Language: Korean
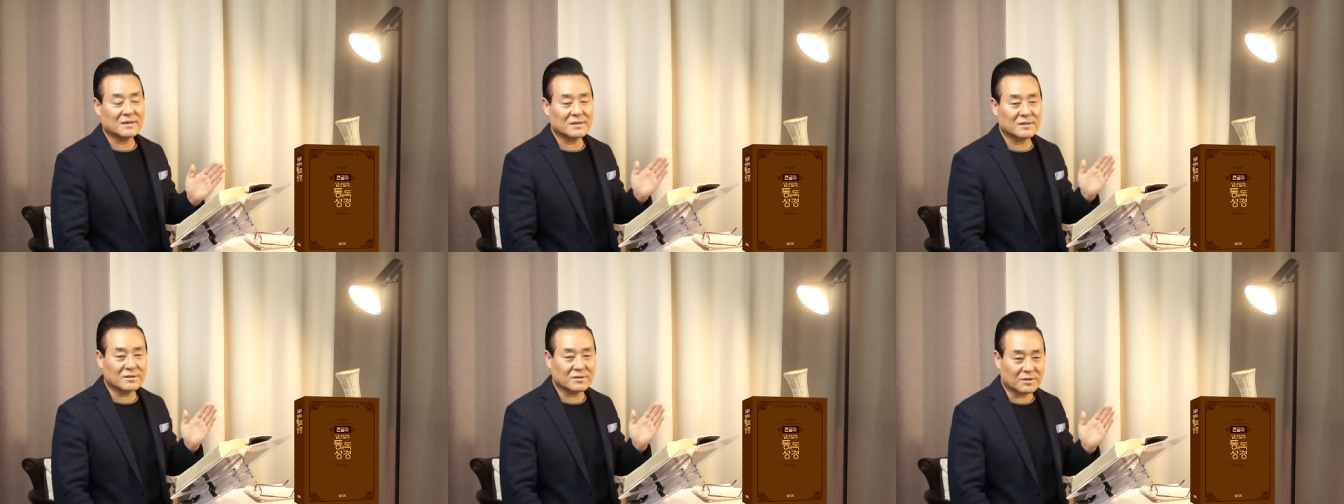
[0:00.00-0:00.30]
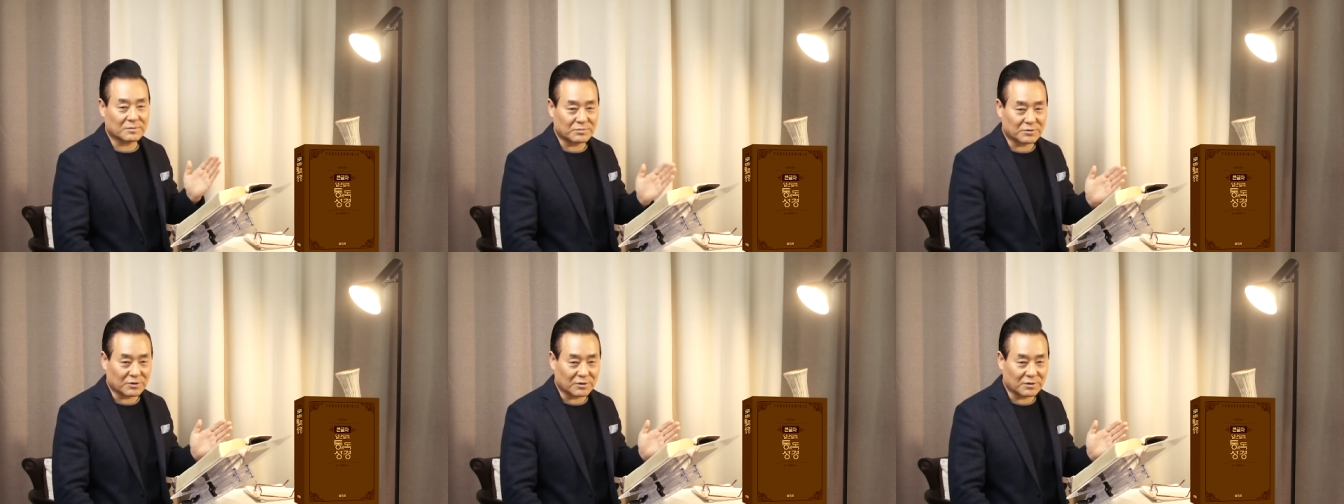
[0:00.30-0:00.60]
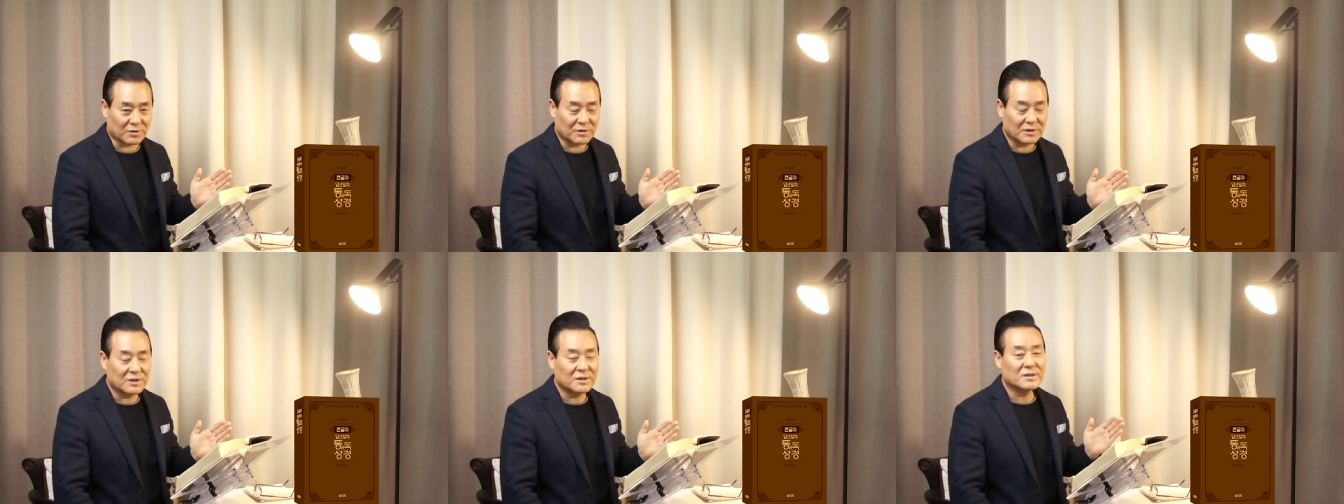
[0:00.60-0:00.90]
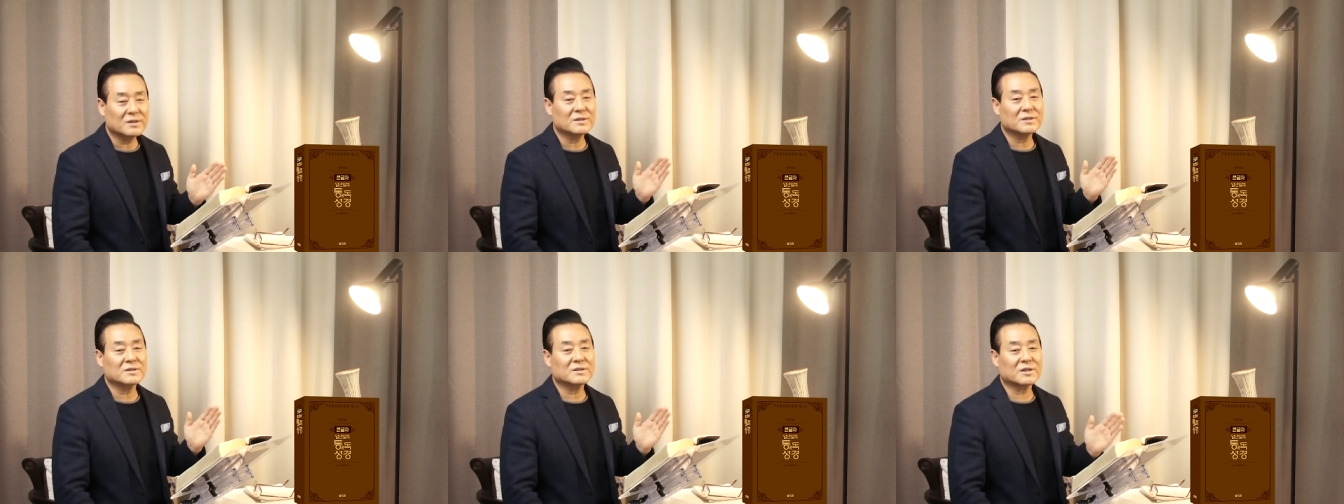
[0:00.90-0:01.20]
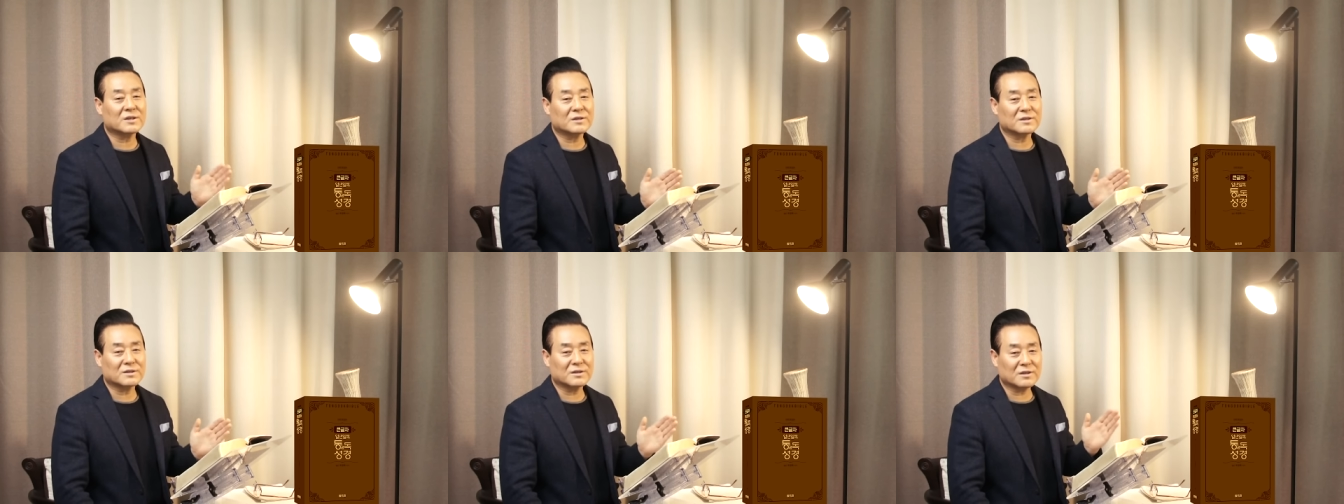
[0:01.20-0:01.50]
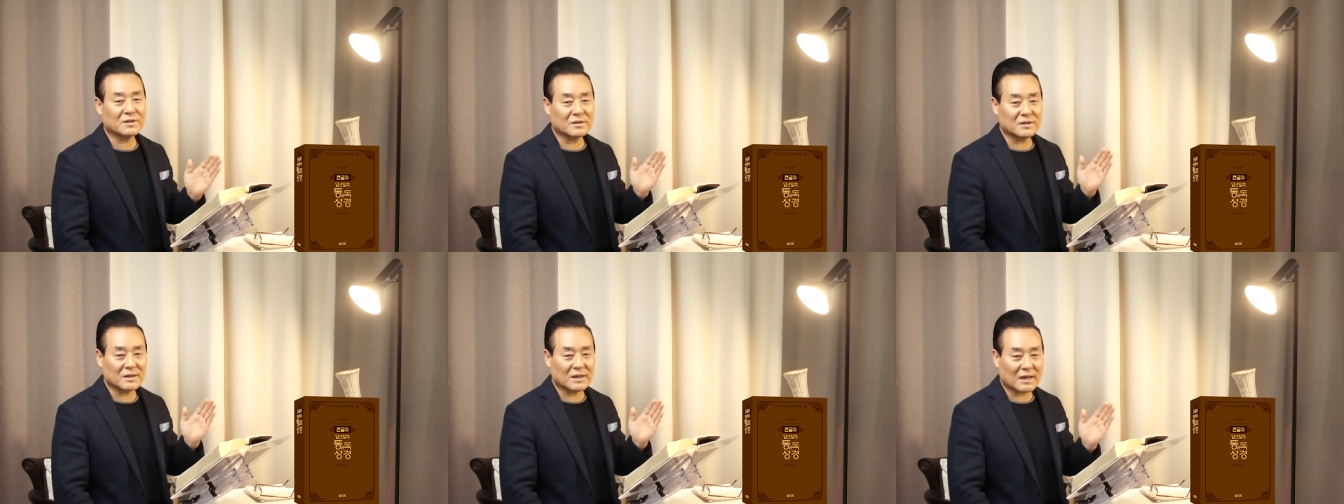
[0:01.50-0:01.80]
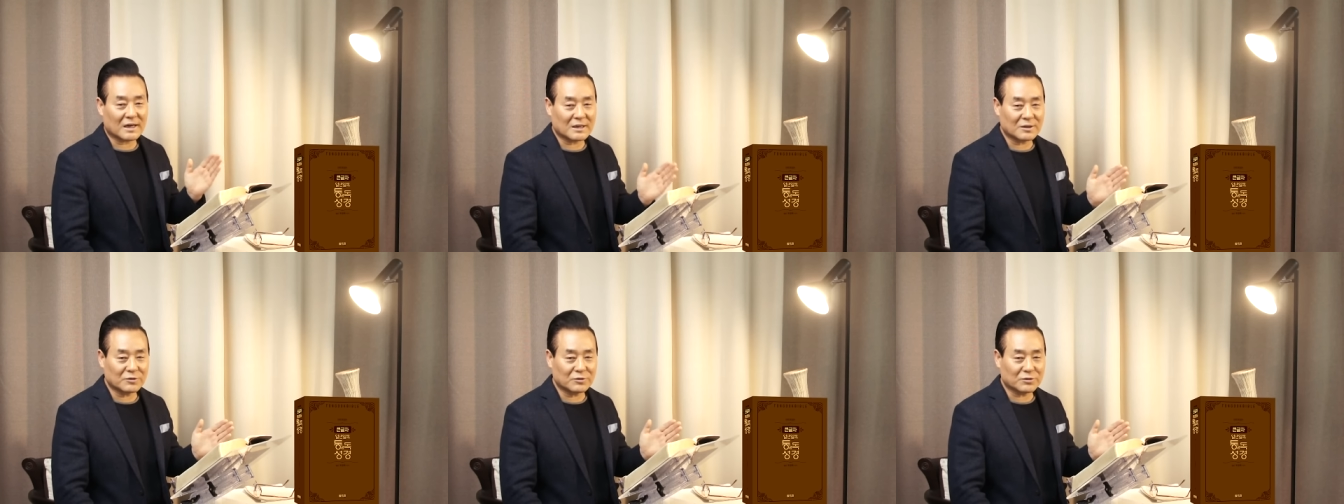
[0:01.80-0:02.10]
그러므로 성경
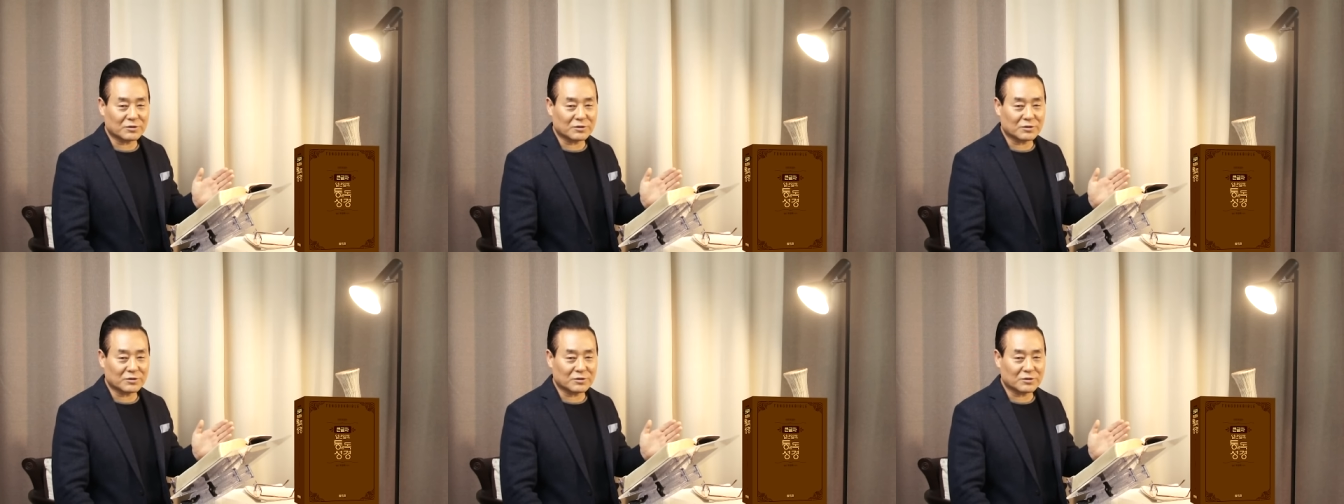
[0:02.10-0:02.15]
한